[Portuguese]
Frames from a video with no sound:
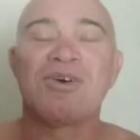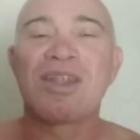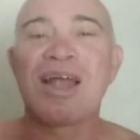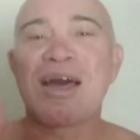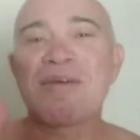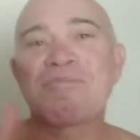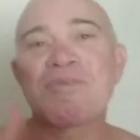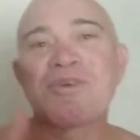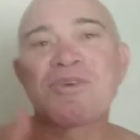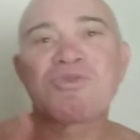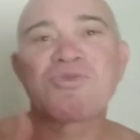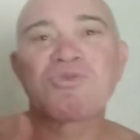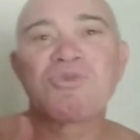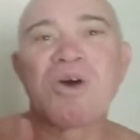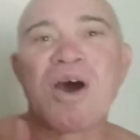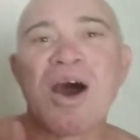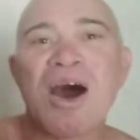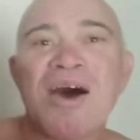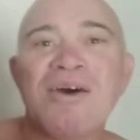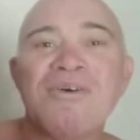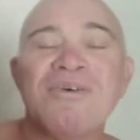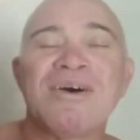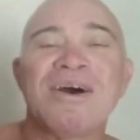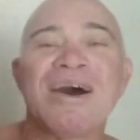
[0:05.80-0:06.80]
Olá
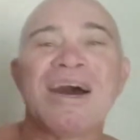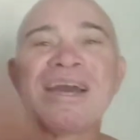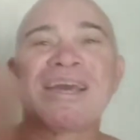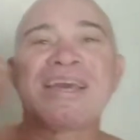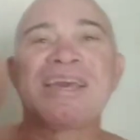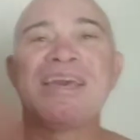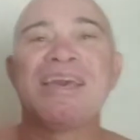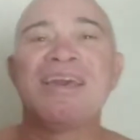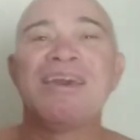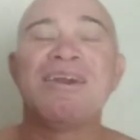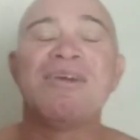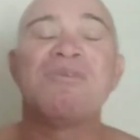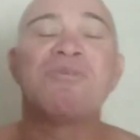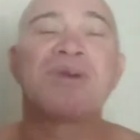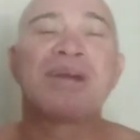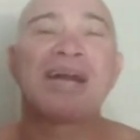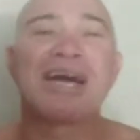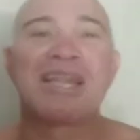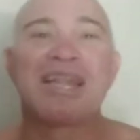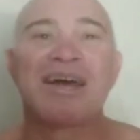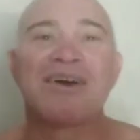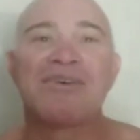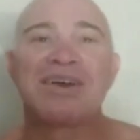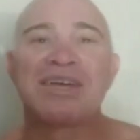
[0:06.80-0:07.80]
pessoal, aqui o
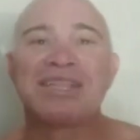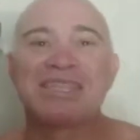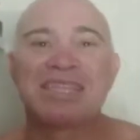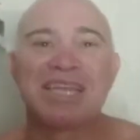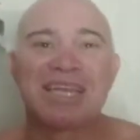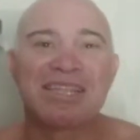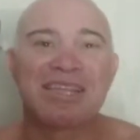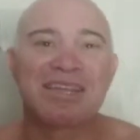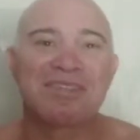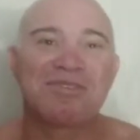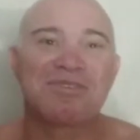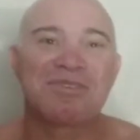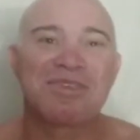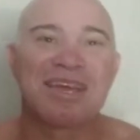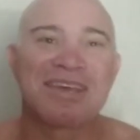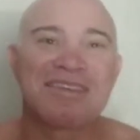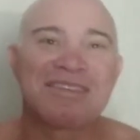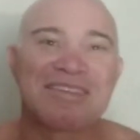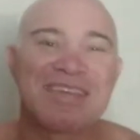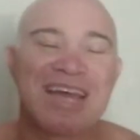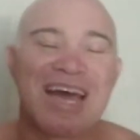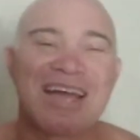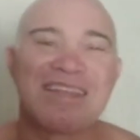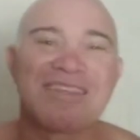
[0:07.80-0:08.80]
canal é Tenda dos
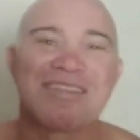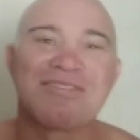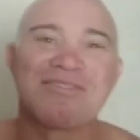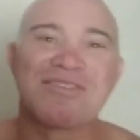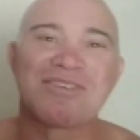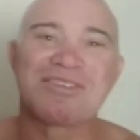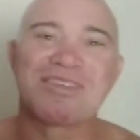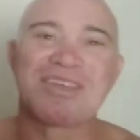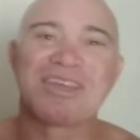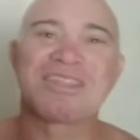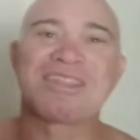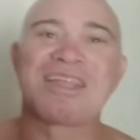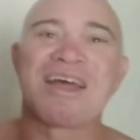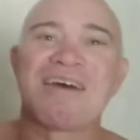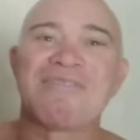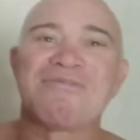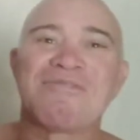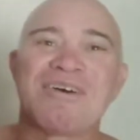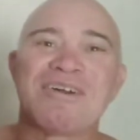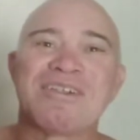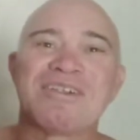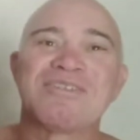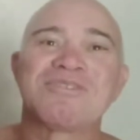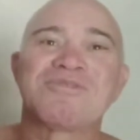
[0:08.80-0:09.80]
Assados, você está
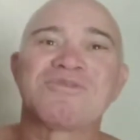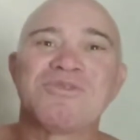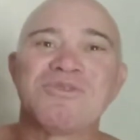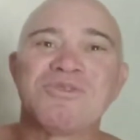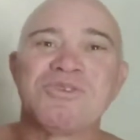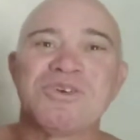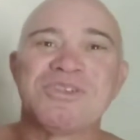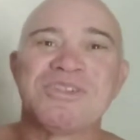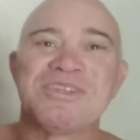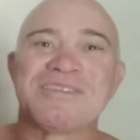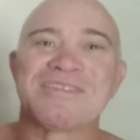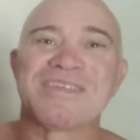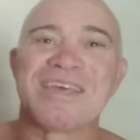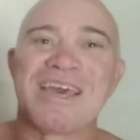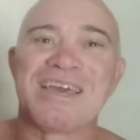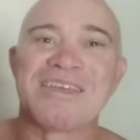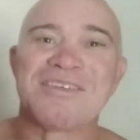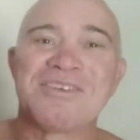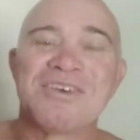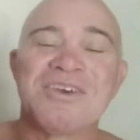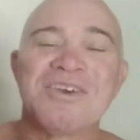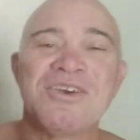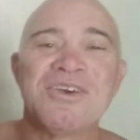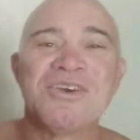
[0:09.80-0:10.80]
falando com
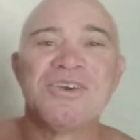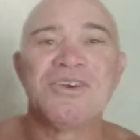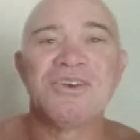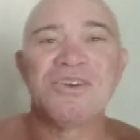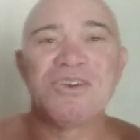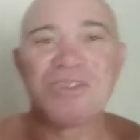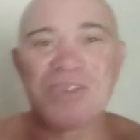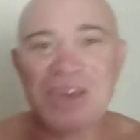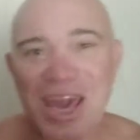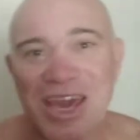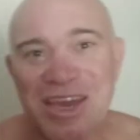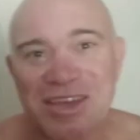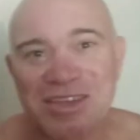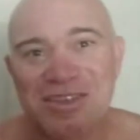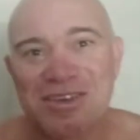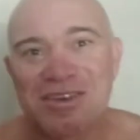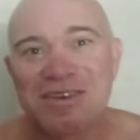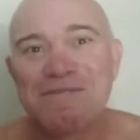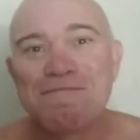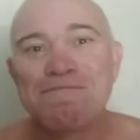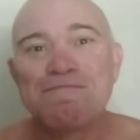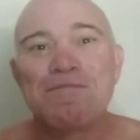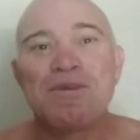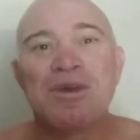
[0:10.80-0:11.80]
Donizete.
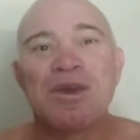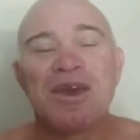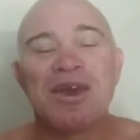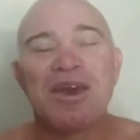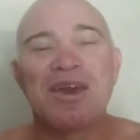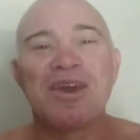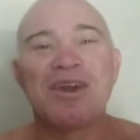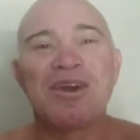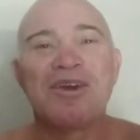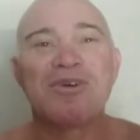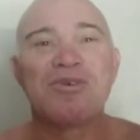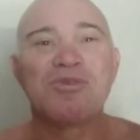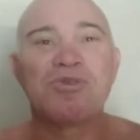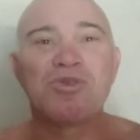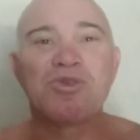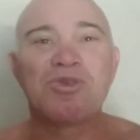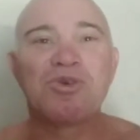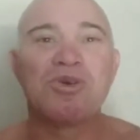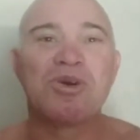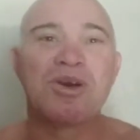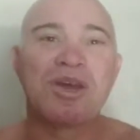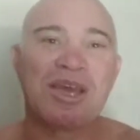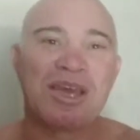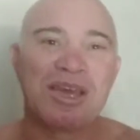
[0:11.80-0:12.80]
Gente, eu
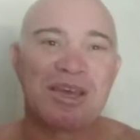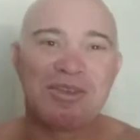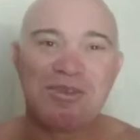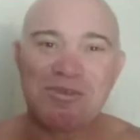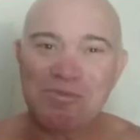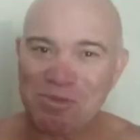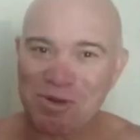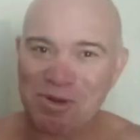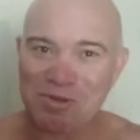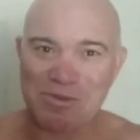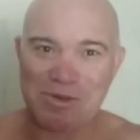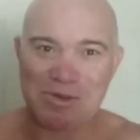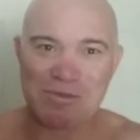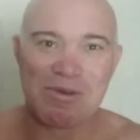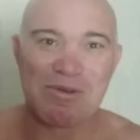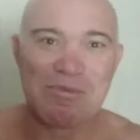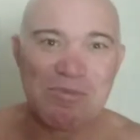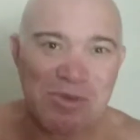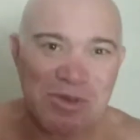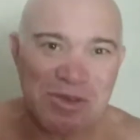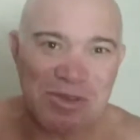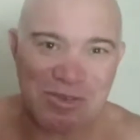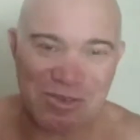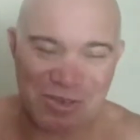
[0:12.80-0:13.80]
tô aqui num problema
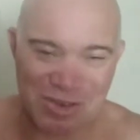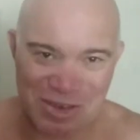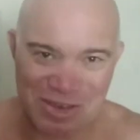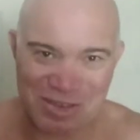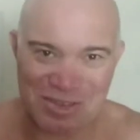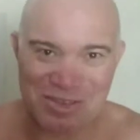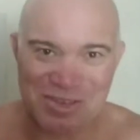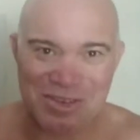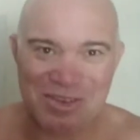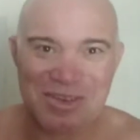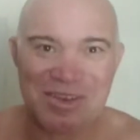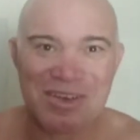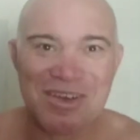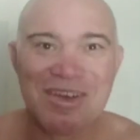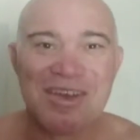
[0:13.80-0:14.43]
muito difícil.